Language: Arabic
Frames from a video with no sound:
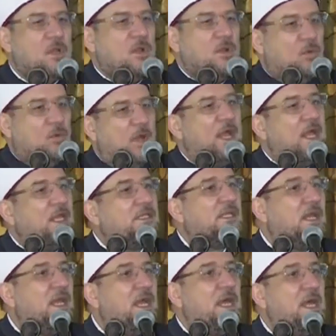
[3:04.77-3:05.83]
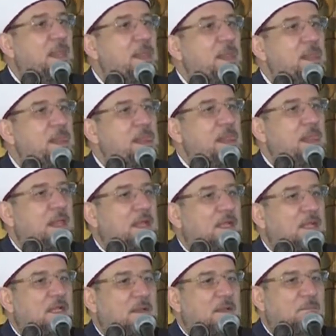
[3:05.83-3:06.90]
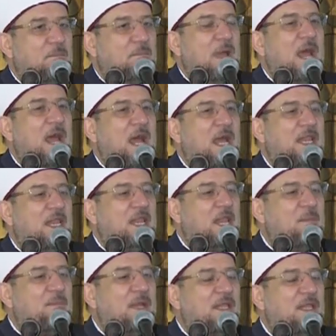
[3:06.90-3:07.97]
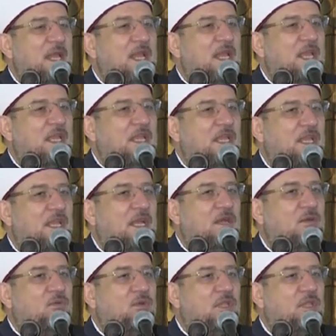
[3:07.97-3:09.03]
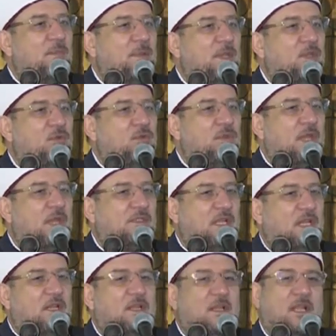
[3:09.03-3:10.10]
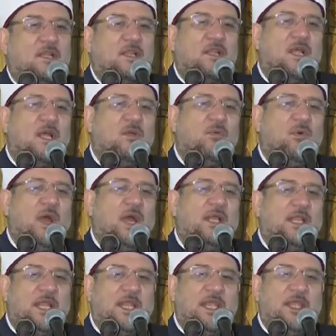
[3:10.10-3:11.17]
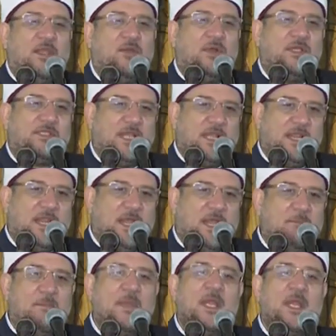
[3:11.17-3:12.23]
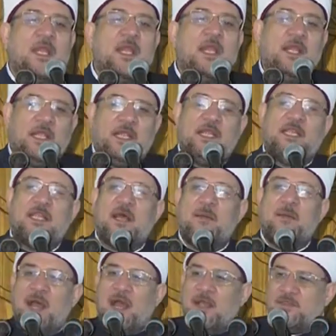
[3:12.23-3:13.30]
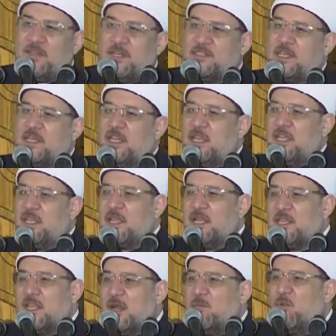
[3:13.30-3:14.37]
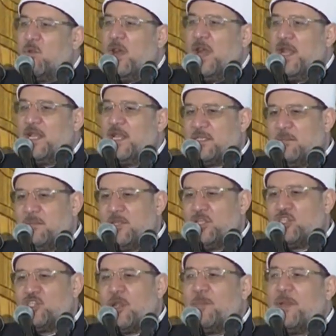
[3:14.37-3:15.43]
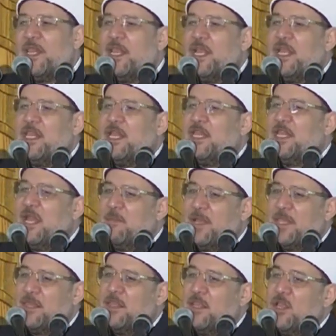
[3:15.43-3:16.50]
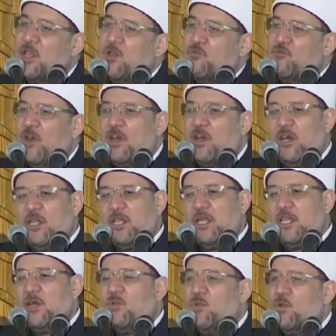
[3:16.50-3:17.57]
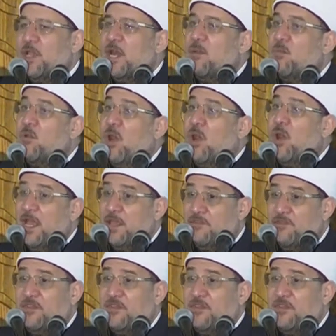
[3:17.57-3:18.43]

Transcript: وهذا ما علمنا اياه نبينا صلى الله عليه وسلم حين بعث سيدنا معاذ بن جبل الى اليمن فقال له يا معاذ